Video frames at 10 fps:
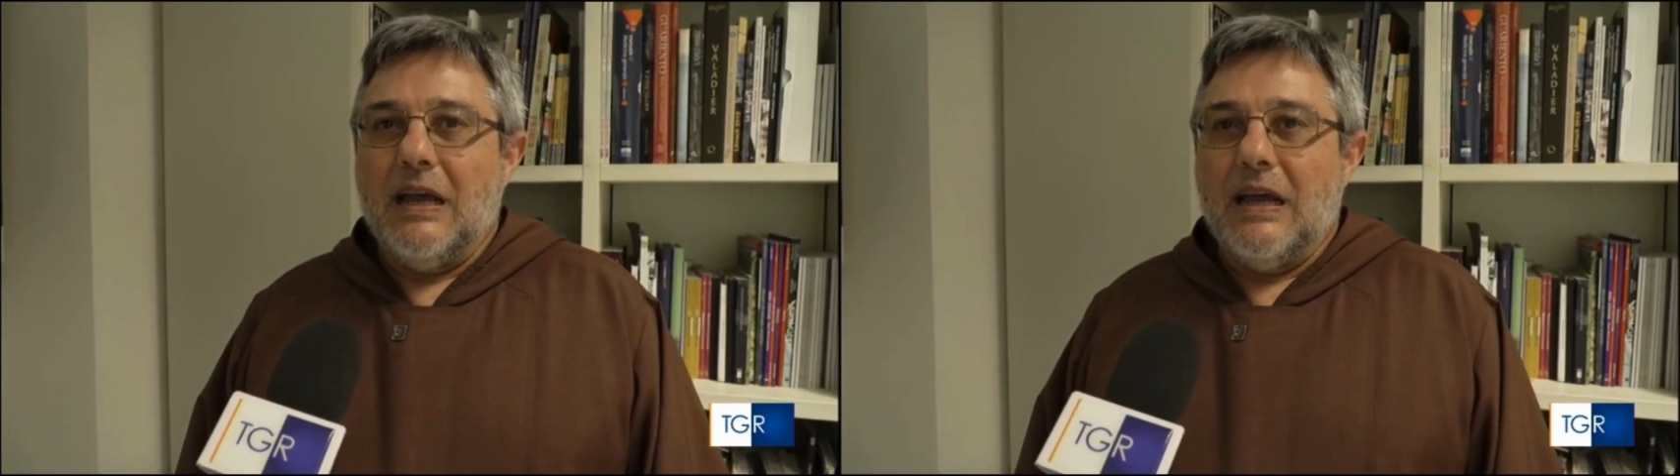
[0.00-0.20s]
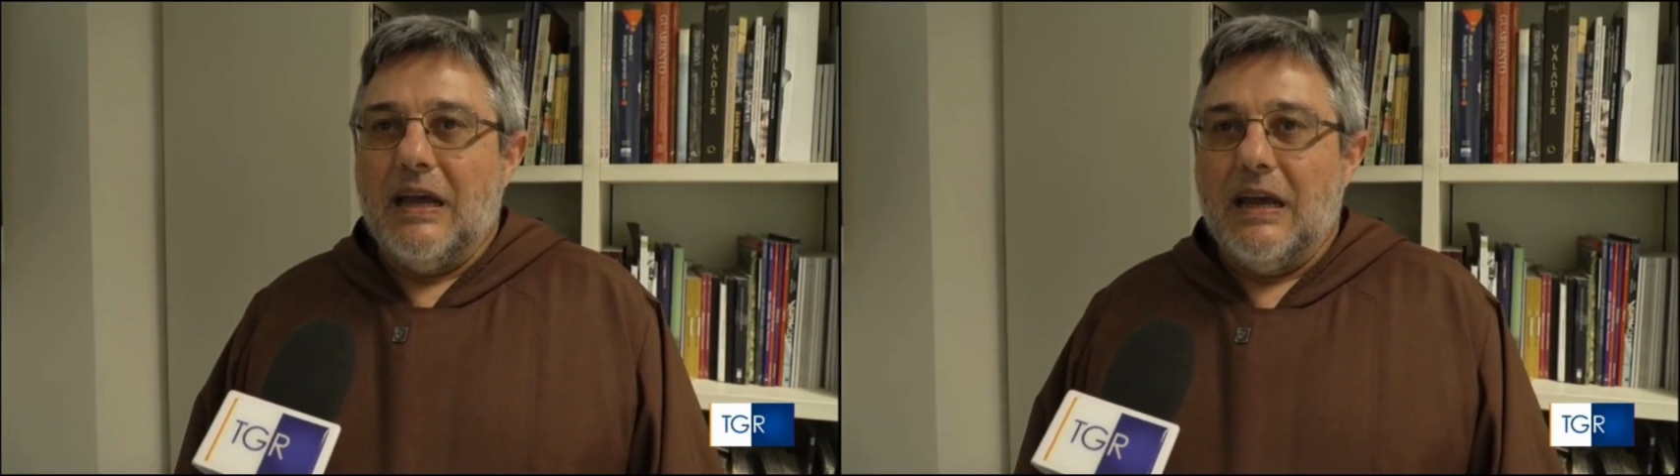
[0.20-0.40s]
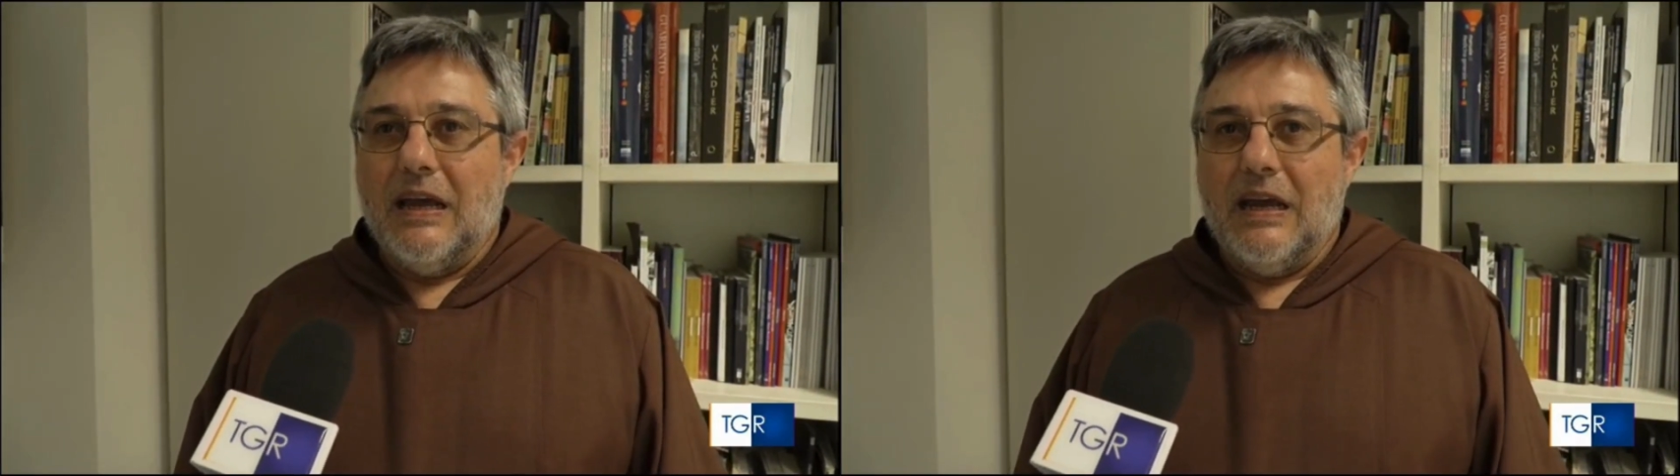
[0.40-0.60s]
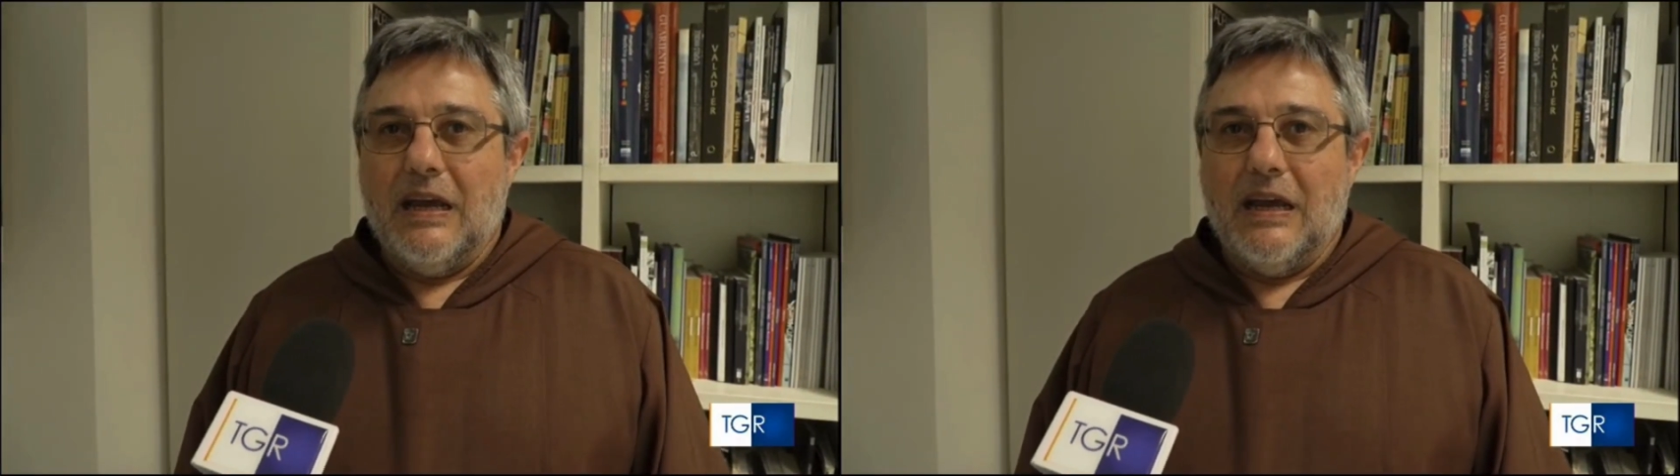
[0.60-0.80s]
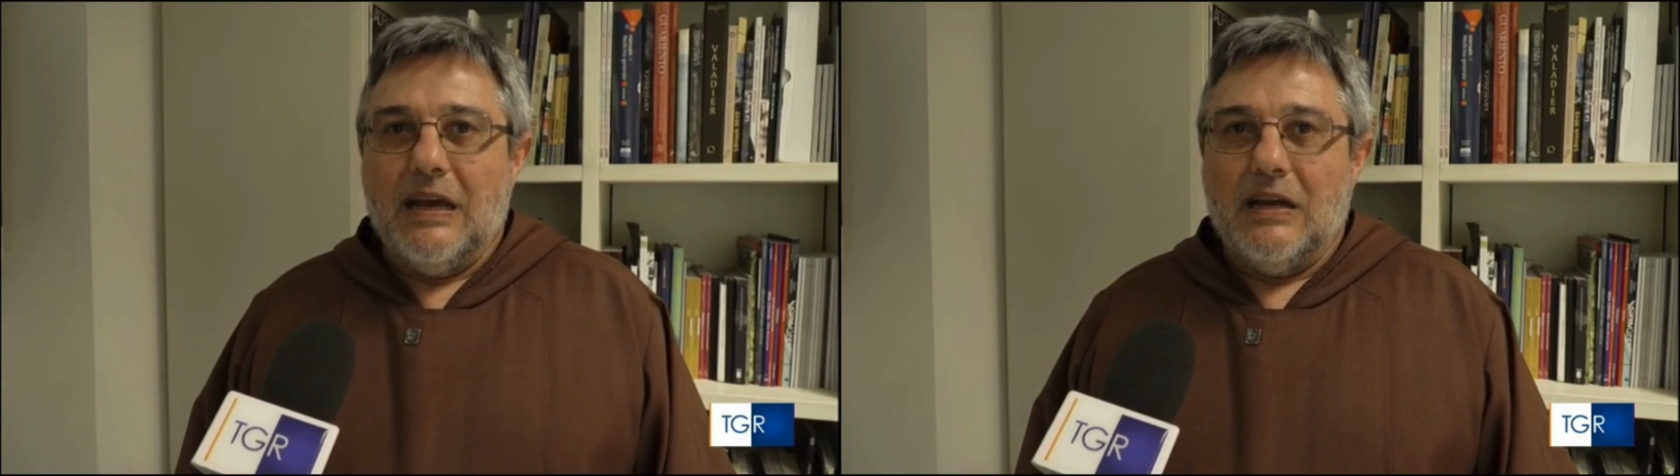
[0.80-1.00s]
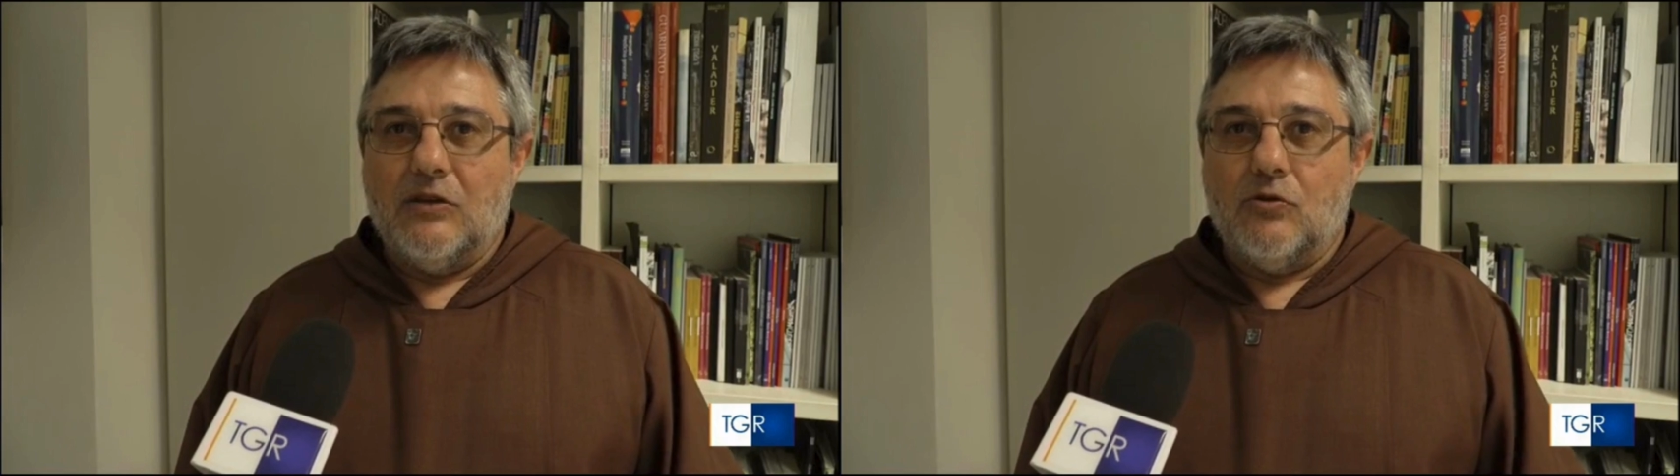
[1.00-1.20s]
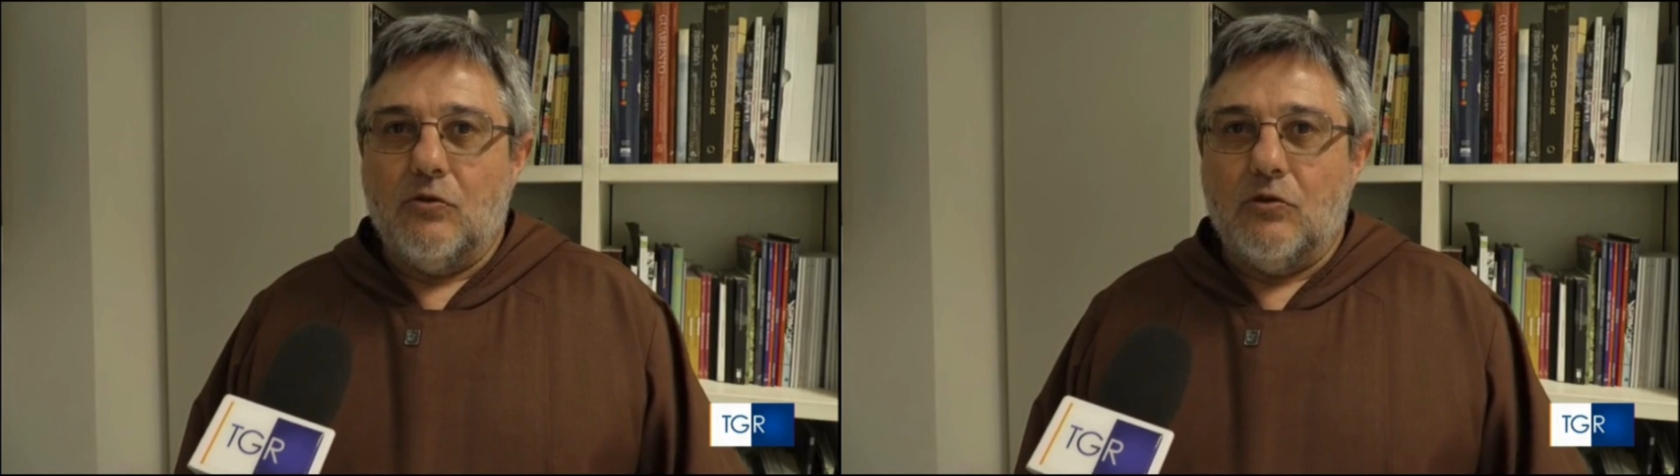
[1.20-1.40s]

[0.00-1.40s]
eh, sul